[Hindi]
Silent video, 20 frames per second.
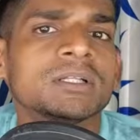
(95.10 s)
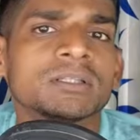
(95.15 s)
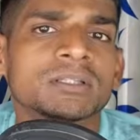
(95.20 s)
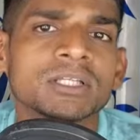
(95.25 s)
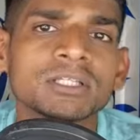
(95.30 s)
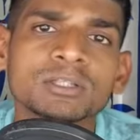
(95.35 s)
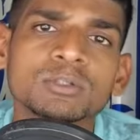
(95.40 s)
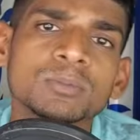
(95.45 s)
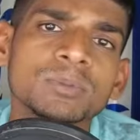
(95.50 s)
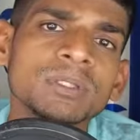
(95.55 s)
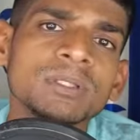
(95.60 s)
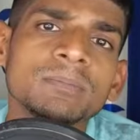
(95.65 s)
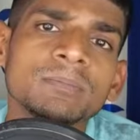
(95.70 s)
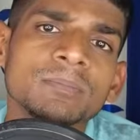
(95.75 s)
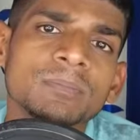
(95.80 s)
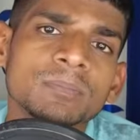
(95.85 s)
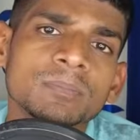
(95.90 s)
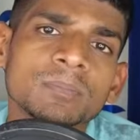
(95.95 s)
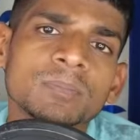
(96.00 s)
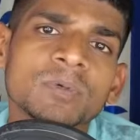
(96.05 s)
तत्व भी
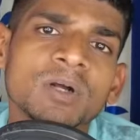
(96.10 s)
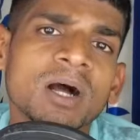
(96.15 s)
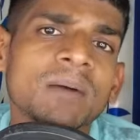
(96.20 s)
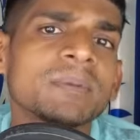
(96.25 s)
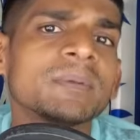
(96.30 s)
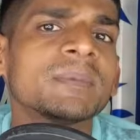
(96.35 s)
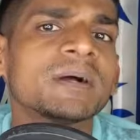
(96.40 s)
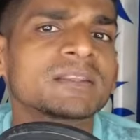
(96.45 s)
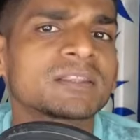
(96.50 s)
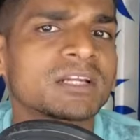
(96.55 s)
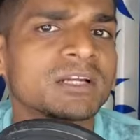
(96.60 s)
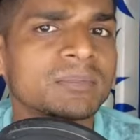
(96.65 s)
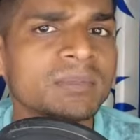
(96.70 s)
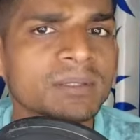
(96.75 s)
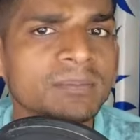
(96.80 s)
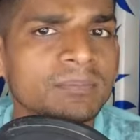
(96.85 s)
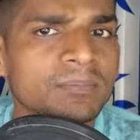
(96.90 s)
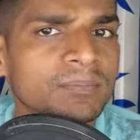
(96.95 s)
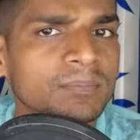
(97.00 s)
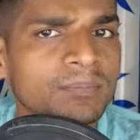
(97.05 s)
काफ़ी मात्रा
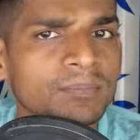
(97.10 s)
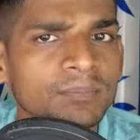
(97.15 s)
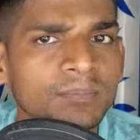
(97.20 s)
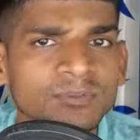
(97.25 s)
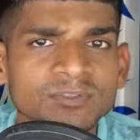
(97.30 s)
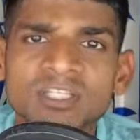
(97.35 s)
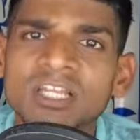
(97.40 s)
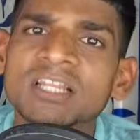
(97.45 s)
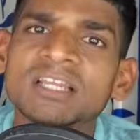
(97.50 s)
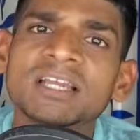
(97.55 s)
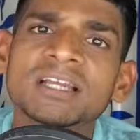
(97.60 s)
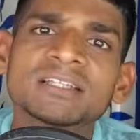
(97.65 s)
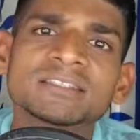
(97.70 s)
में छिलके